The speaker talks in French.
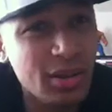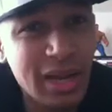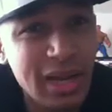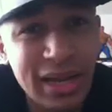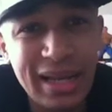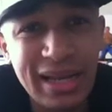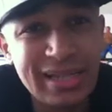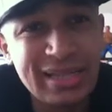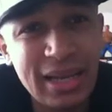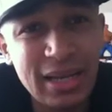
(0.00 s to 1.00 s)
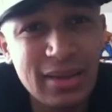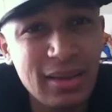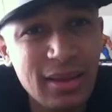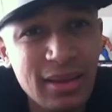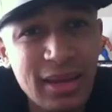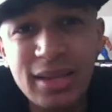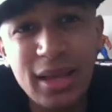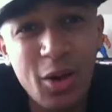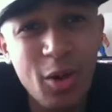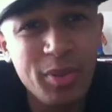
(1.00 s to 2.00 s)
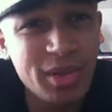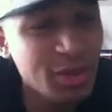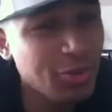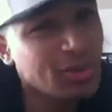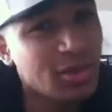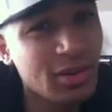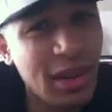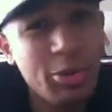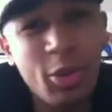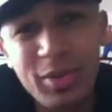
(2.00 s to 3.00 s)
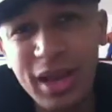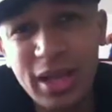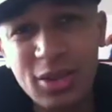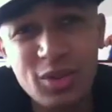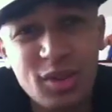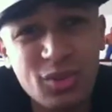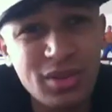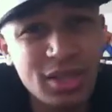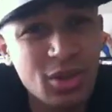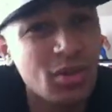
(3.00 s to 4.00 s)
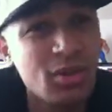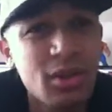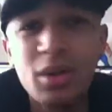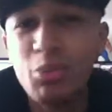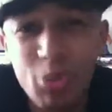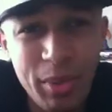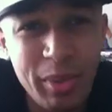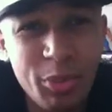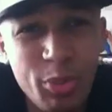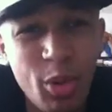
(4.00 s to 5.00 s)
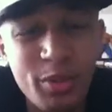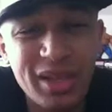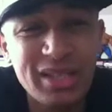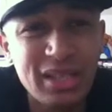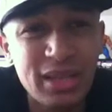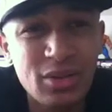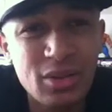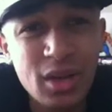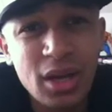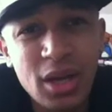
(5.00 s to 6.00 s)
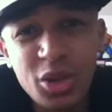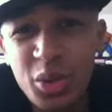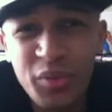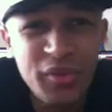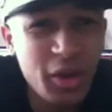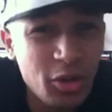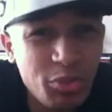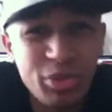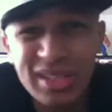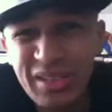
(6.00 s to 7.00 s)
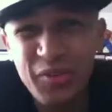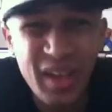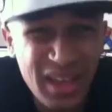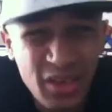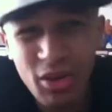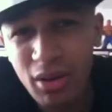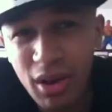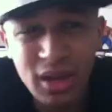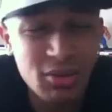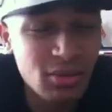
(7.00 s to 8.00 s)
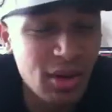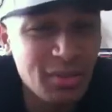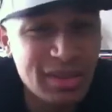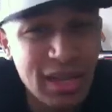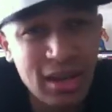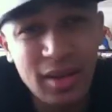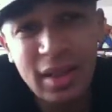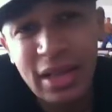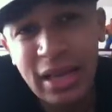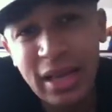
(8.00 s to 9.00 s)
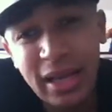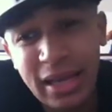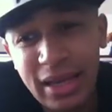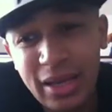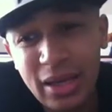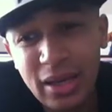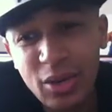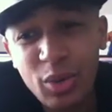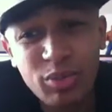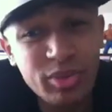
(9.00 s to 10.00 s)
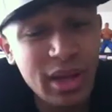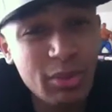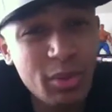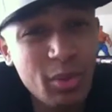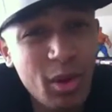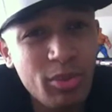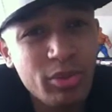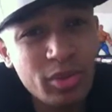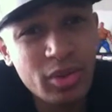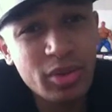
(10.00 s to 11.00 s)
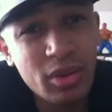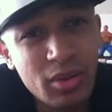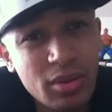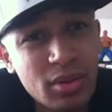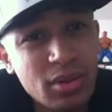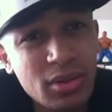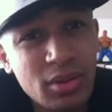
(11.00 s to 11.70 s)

la, salle était, remplie. Je pense que la première intention des gens, moi-même le premier, c'était de, me faire une petite frayeur, un truc comme ça. Et au bout d'un moment, plus le temps,